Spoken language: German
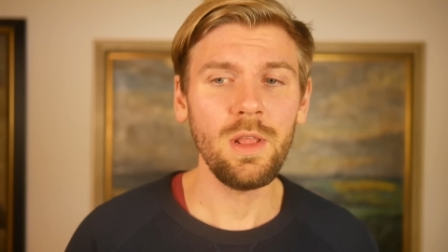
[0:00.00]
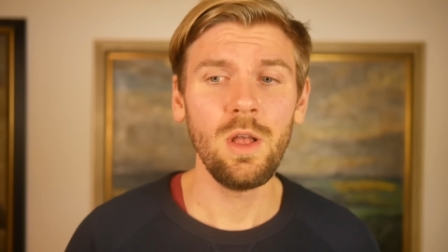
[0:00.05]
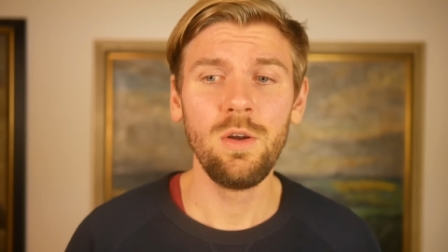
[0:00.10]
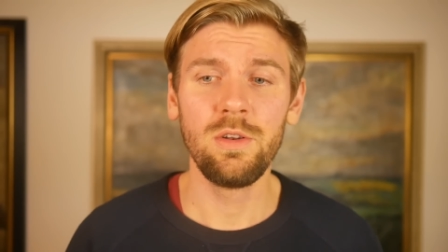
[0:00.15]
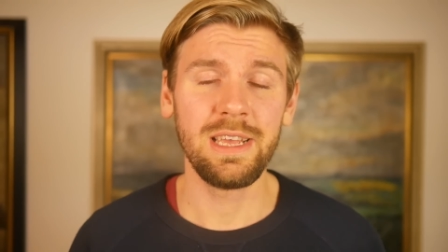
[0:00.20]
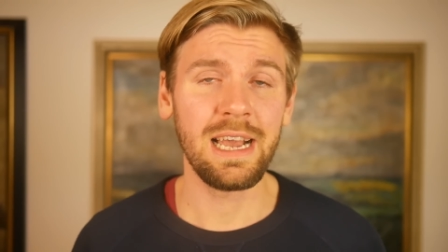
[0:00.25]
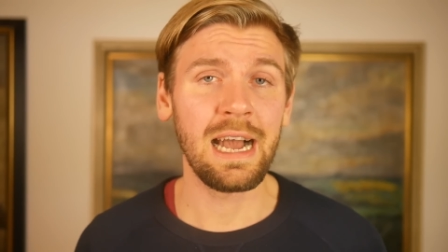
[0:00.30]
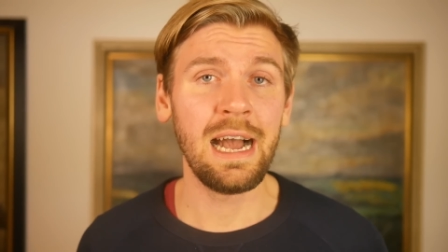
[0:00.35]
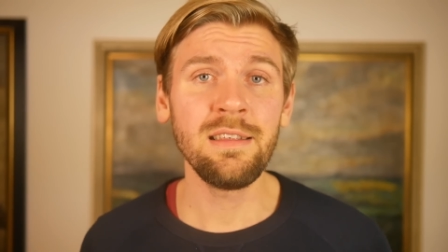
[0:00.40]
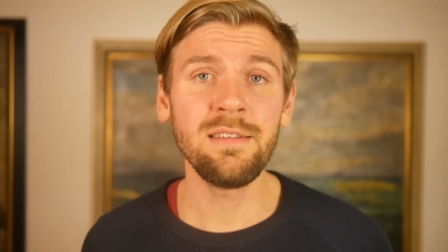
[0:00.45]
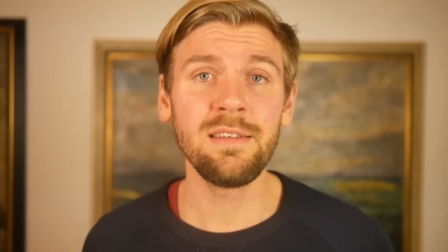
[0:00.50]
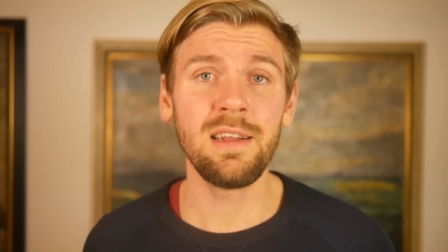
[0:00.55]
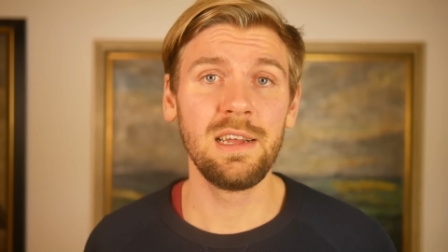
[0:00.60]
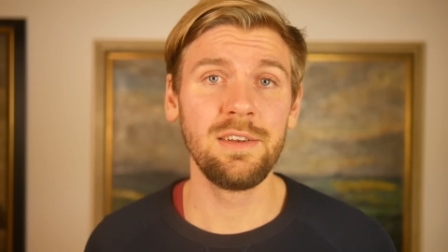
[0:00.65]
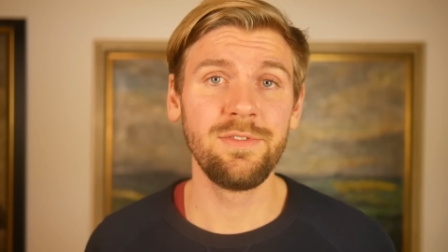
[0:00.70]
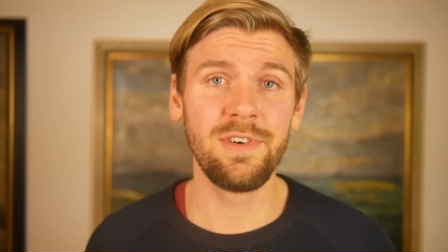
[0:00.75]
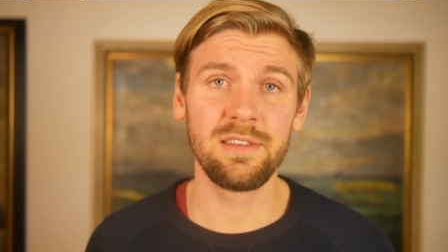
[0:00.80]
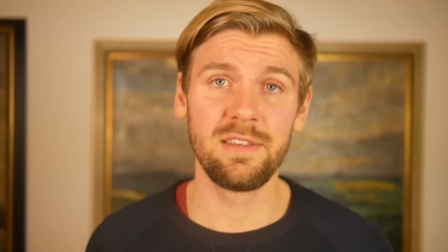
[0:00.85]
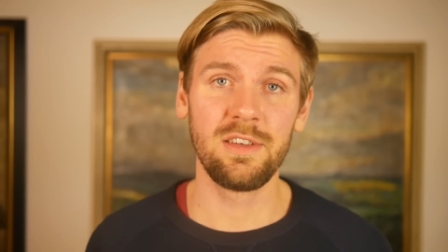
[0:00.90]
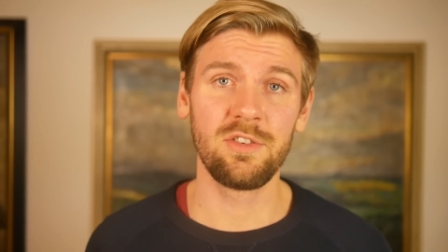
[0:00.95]
und die Reise
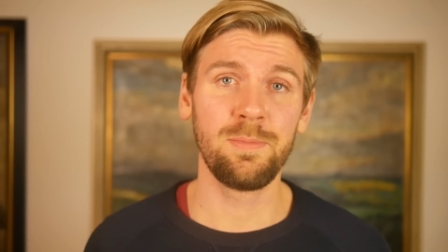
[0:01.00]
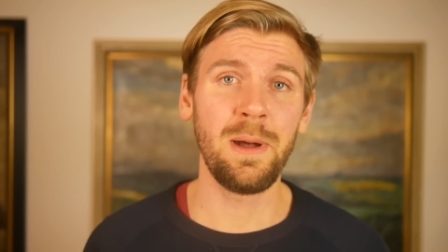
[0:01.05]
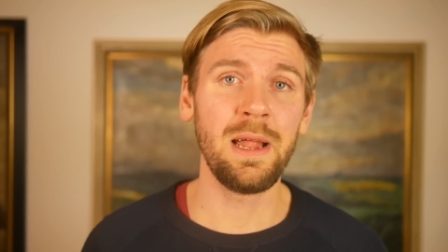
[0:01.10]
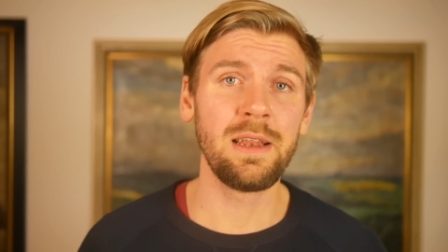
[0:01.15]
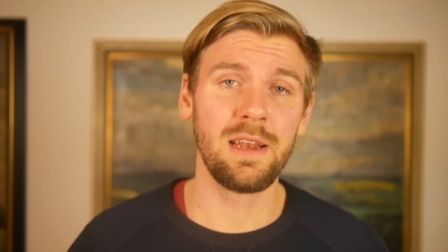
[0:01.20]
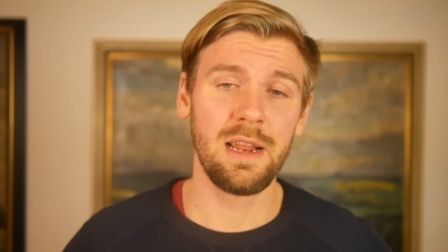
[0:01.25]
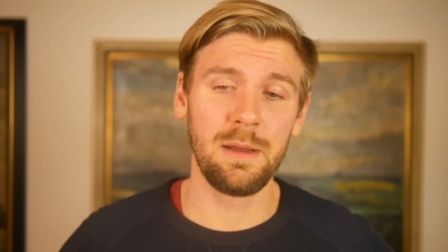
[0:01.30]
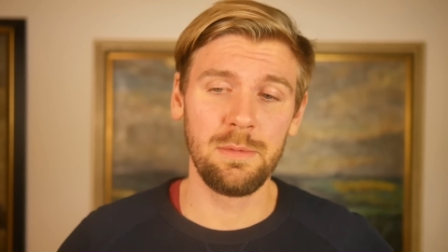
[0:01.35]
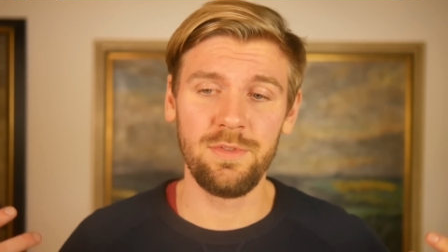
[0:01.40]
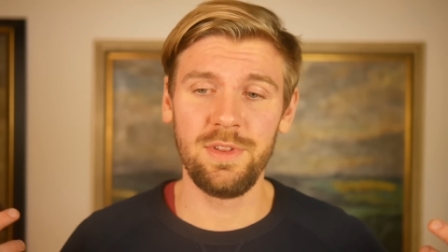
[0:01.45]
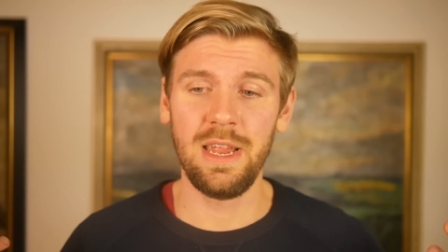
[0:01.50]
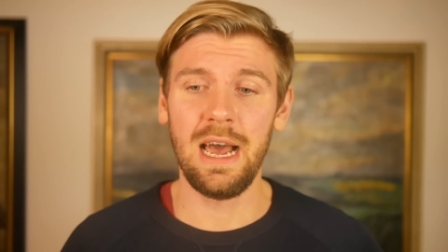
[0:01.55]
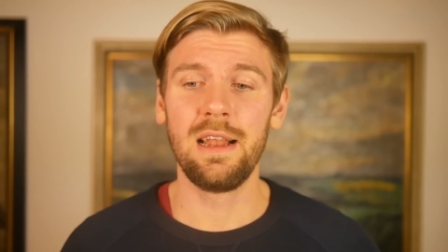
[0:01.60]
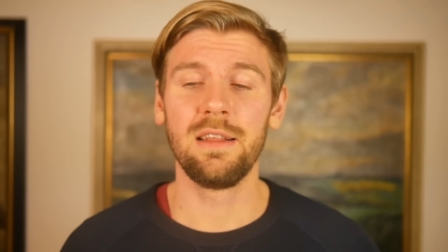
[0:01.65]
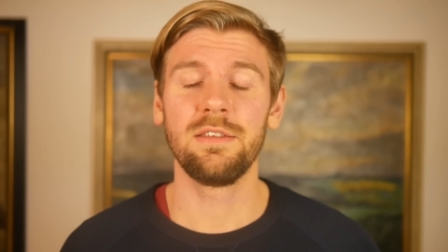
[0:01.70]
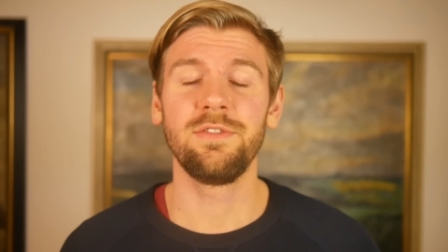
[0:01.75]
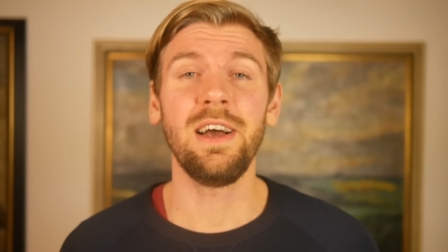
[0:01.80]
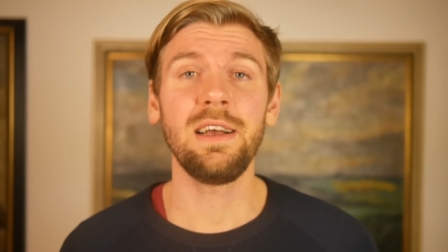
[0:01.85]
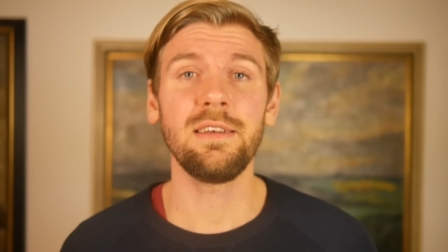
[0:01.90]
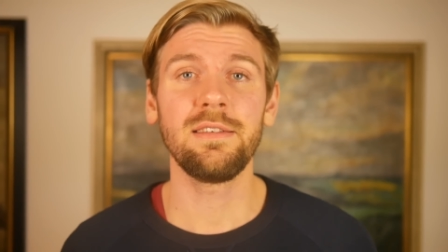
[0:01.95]
dahin war sehr spannend. Dann habe ich wieder
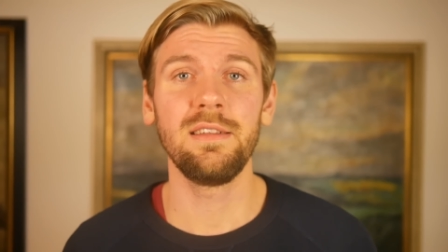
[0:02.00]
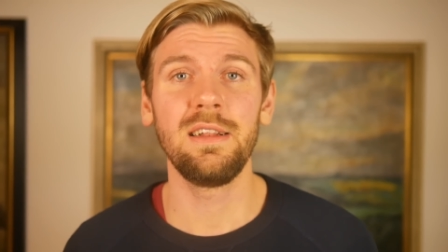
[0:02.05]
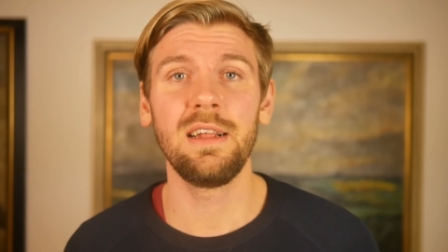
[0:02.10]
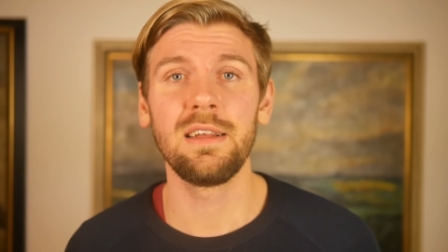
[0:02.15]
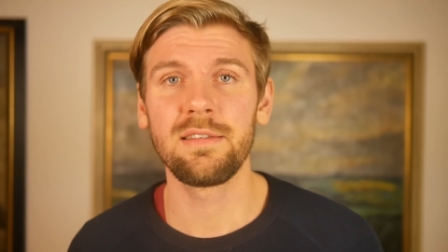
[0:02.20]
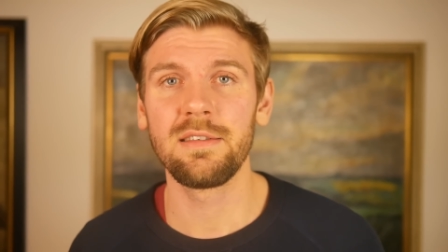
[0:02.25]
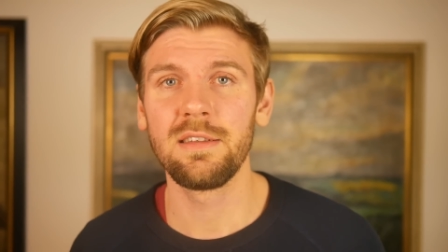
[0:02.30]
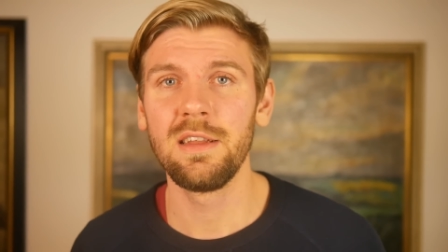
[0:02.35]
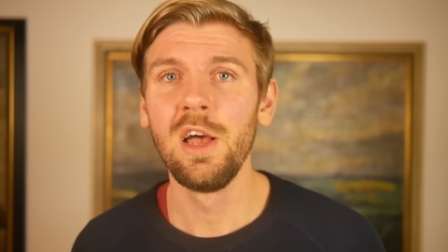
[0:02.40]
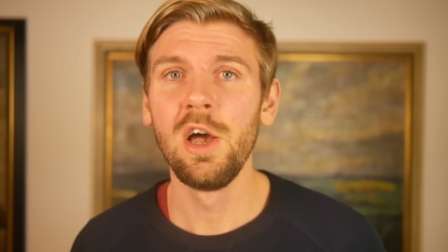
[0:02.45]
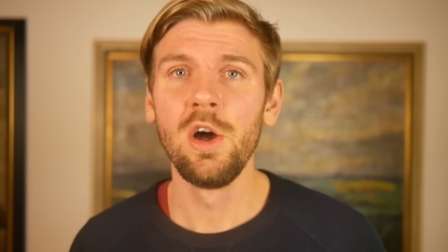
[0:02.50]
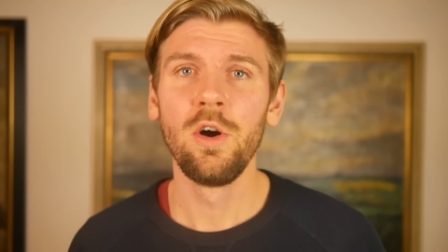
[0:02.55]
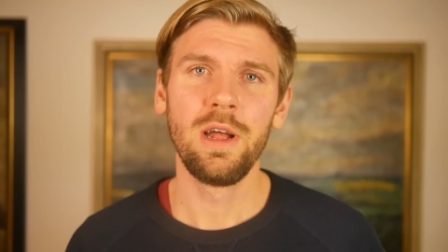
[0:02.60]
alles wachsen lassen